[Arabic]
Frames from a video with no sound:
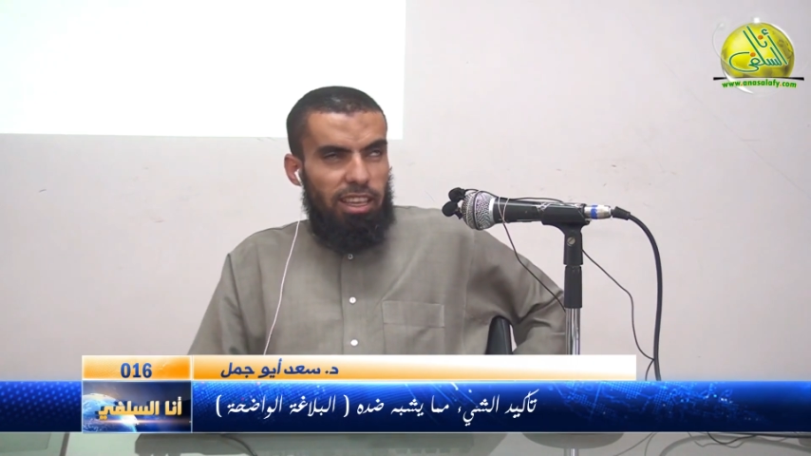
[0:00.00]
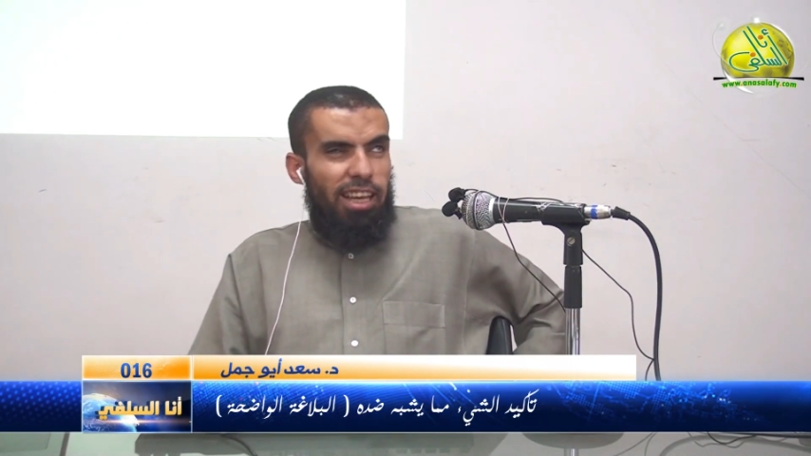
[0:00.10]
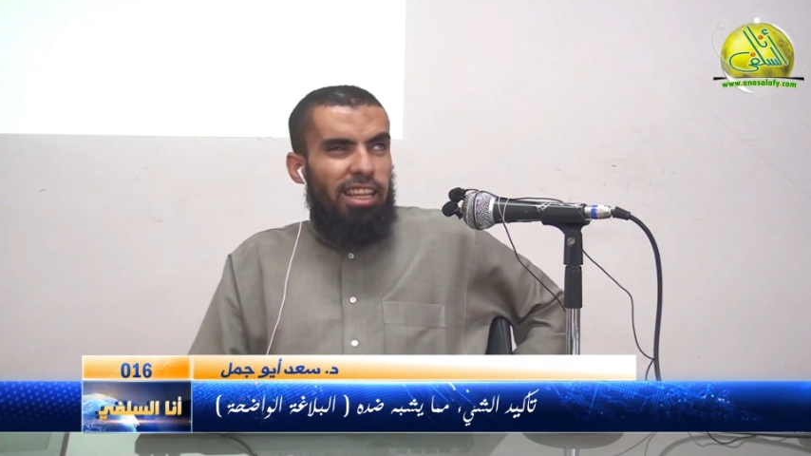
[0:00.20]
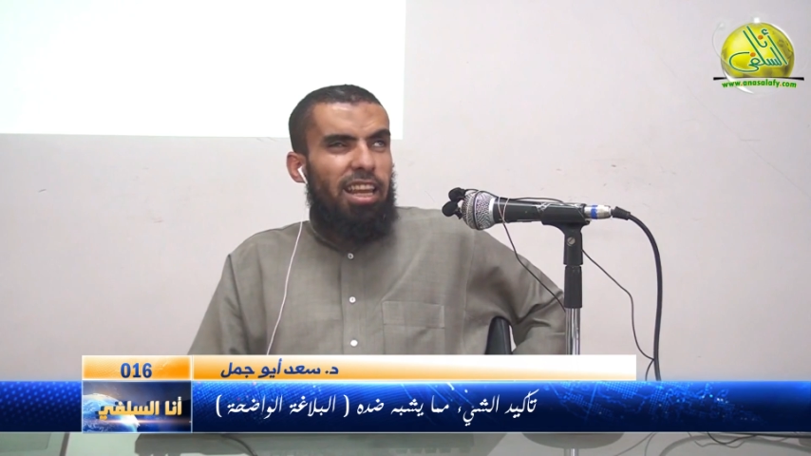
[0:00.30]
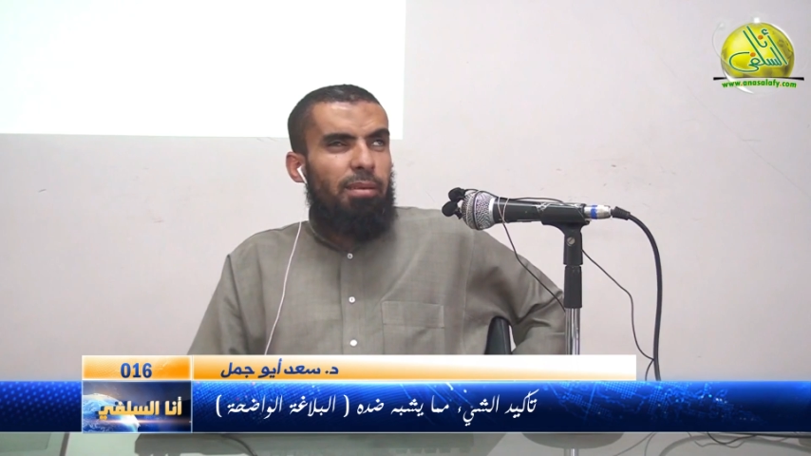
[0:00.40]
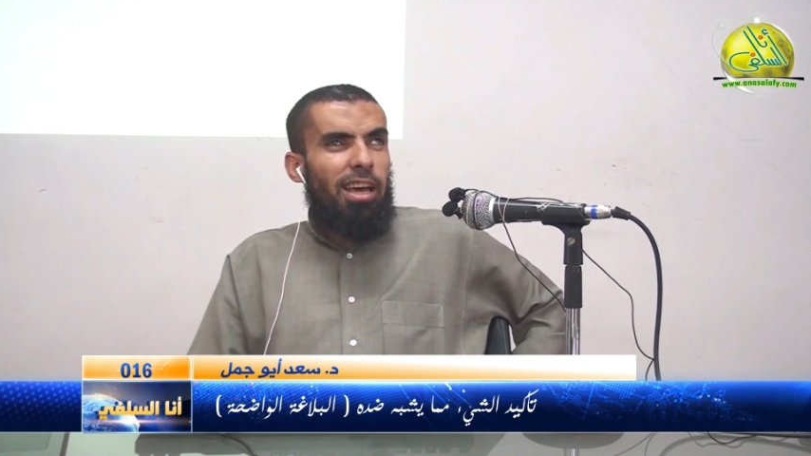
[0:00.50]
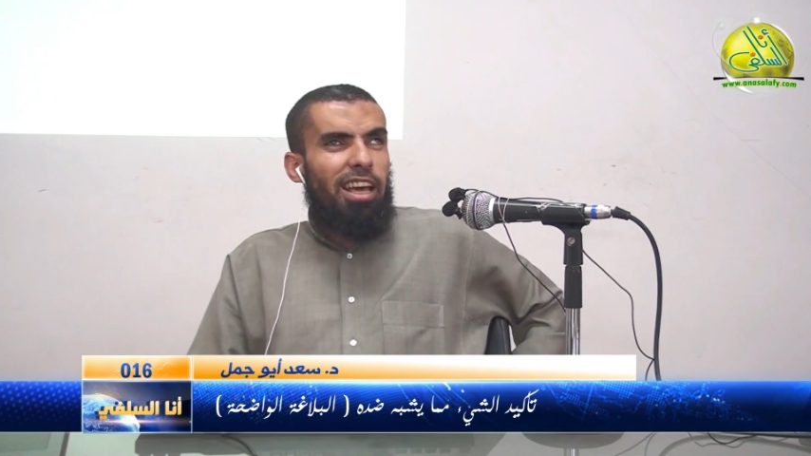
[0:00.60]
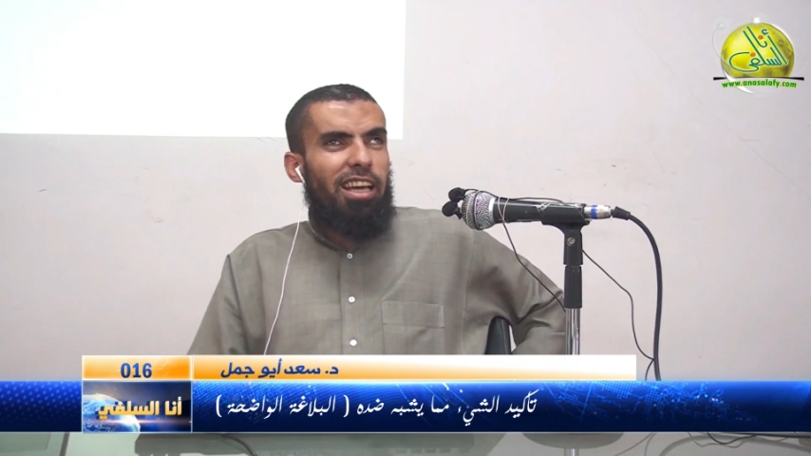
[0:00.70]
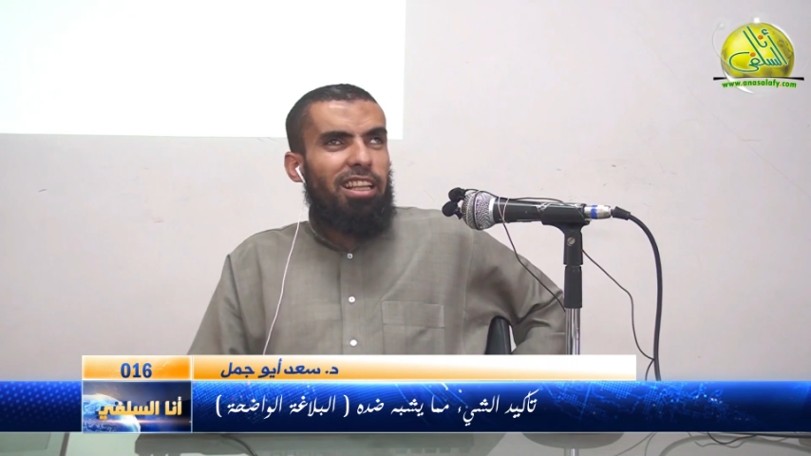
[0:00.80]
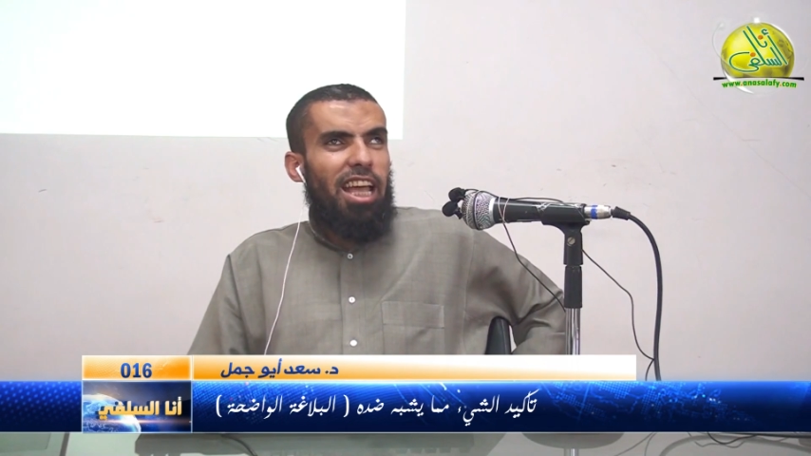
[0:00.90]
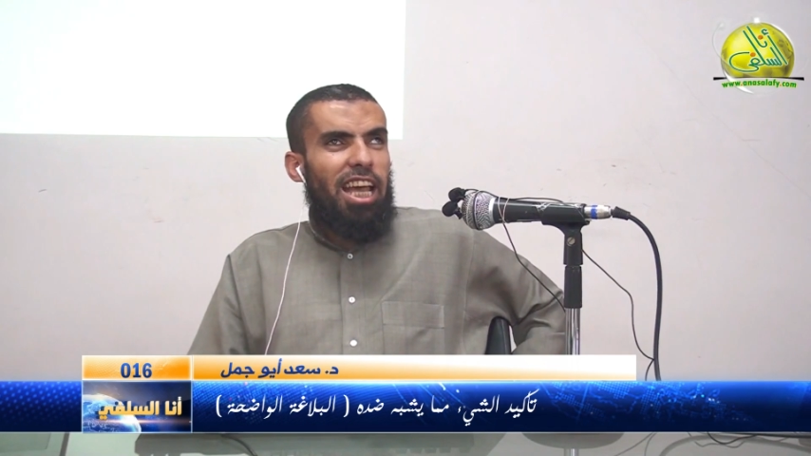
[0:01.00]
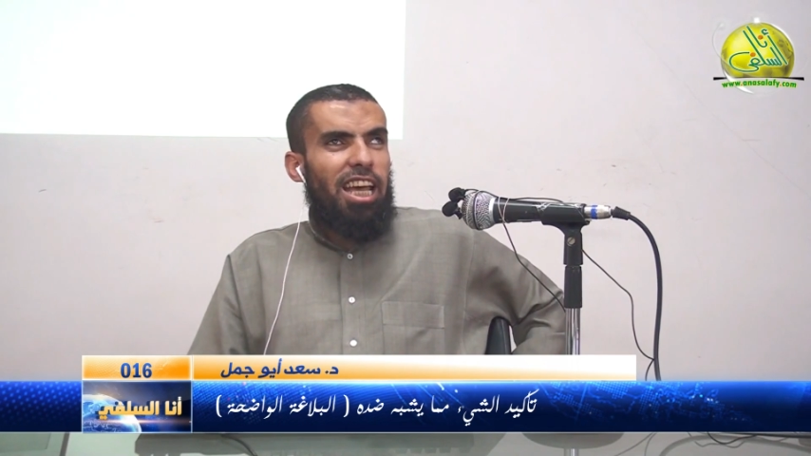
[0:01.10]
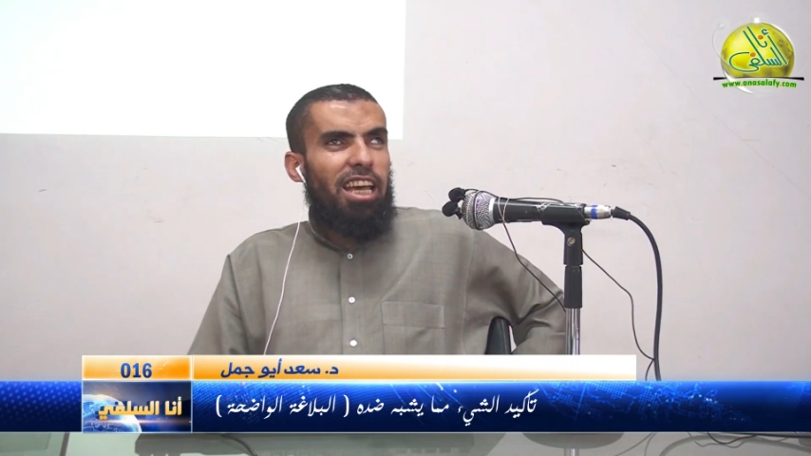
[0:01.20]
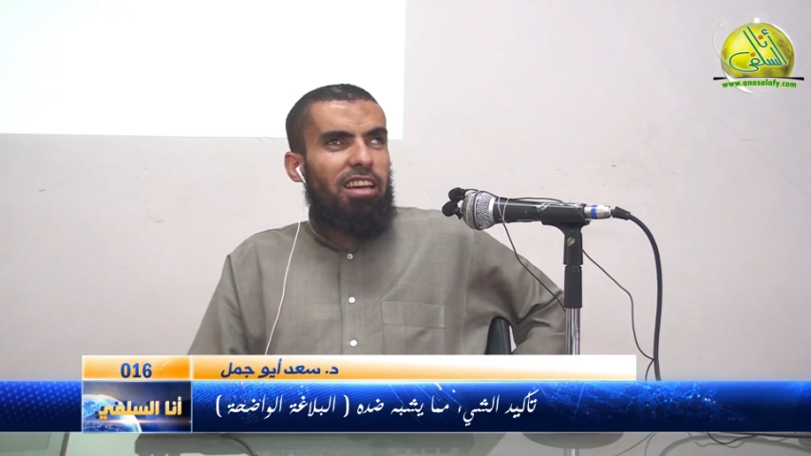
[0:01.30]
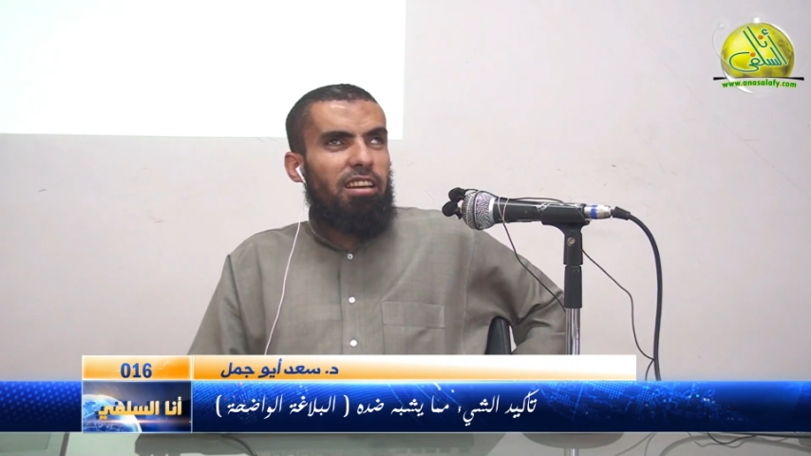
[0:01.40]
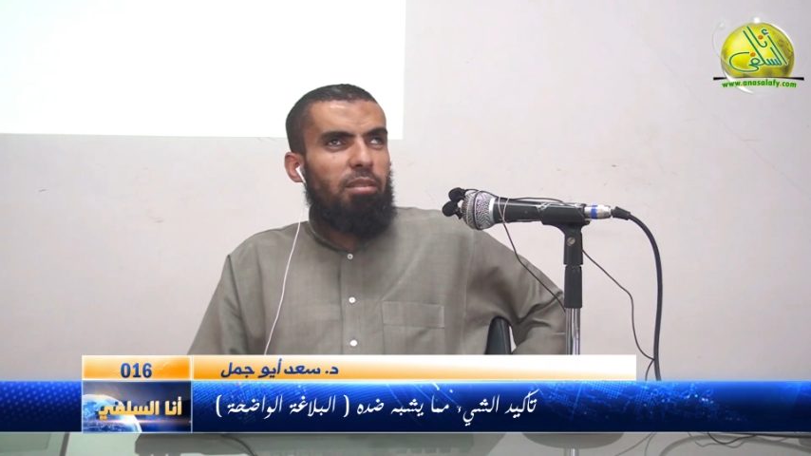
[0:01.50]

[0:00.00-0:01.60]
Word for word: يعني انا باكد حاجه